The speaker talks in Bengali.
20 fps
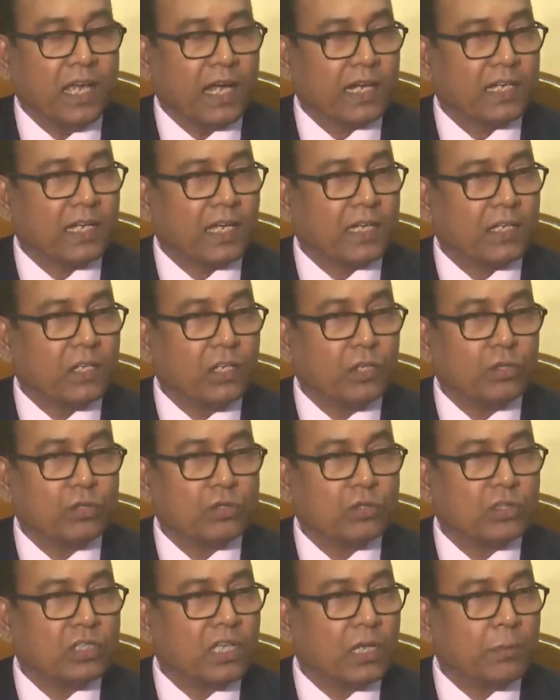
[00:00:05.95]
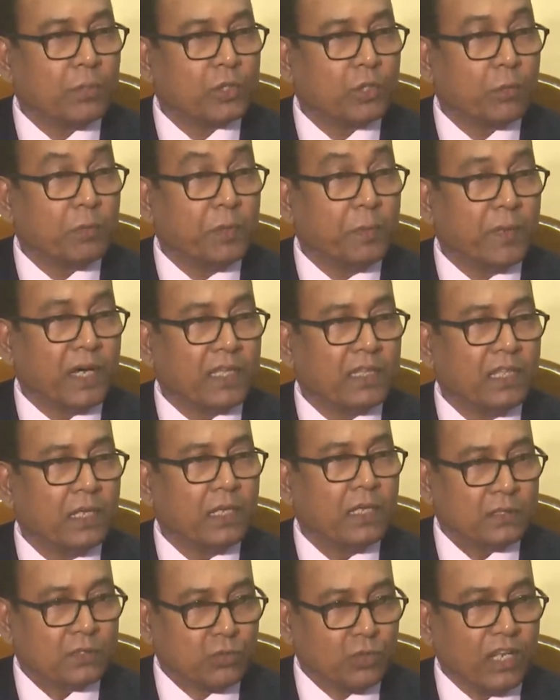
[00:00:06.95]
একটা গৃহযুদ্ধের মতো বিবাদ
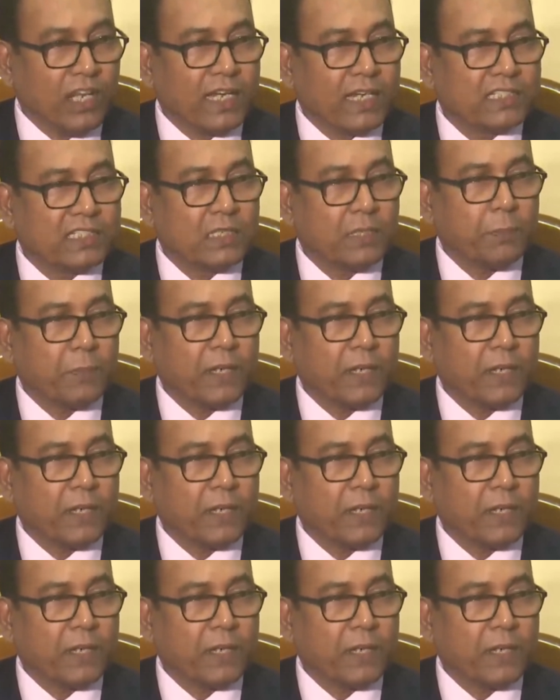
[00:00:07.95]
চলে আসতে